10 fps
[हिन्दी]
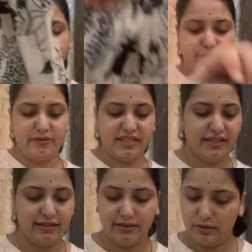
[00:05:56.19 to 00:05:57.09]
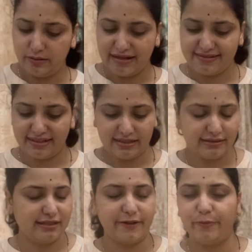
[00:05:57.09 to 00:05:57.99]
इसमें ऐसा
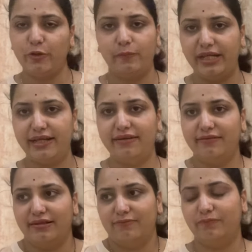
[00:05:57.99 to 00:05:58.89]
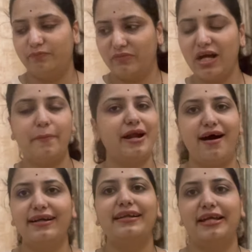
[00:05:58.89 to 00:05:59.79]
गर्मियों में
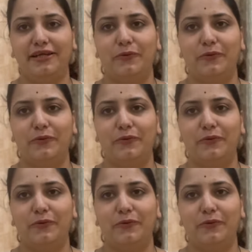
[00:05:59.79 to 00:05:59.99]
घबराहट नहीं